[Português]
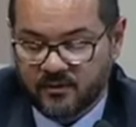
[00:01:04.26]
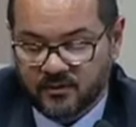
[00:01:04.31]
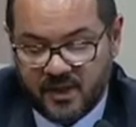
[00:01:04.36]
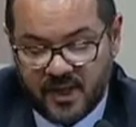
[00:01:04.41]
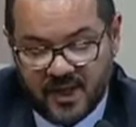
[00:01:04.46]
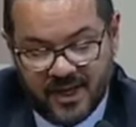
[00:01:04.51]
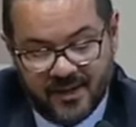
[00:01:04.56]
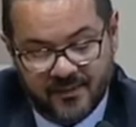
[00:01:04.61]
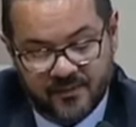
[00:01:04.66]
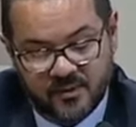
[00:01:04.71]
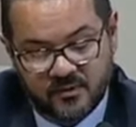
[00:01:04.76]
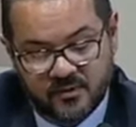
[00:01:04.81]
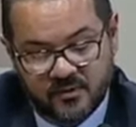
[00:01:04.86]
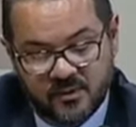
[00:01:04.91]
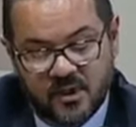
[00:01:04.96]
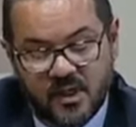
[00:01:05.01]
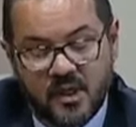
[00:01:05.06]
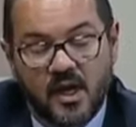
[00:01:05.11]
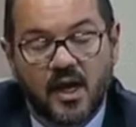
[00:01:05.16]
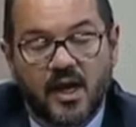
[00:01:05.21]
os
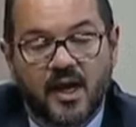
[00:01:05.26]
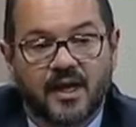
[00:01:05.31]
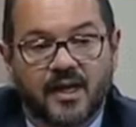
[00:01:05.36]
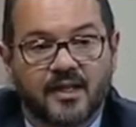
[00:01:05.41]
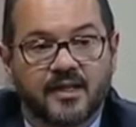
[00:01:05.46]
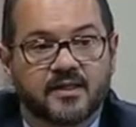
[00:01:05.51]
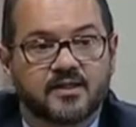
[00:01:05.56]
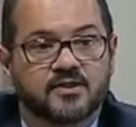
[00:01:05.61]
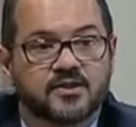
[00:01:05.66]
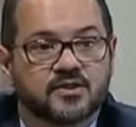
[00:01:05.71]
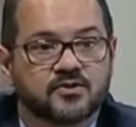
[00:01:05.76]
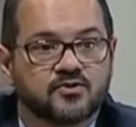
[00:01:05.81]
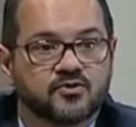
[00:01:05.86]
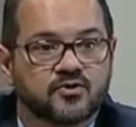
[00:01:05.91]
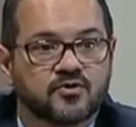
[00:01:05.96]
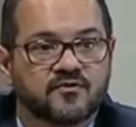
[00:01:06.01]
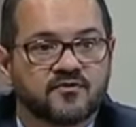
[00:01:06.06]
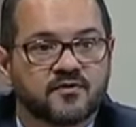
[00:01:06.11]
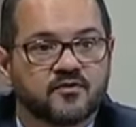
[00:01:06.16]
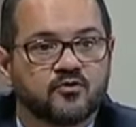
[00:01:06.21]
lábios, além de
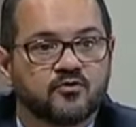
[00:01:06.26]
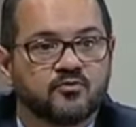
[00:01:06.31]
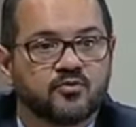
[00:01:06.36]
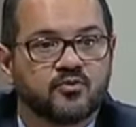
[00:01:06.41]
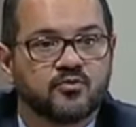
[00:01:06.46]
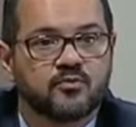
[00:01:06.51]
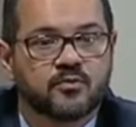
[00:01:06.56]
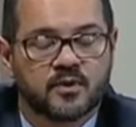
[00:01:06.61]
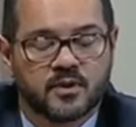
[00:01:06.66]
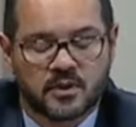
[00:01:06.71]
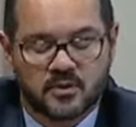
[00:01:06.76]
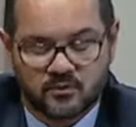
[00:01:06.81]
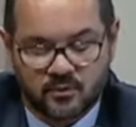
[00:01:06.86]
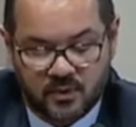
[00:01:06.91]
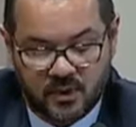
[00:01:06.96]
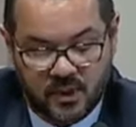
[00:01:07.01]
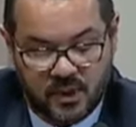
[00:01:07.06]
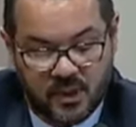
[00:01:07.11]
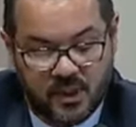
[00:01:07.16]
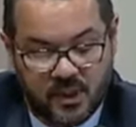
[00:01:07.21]
esôfago, pulmão,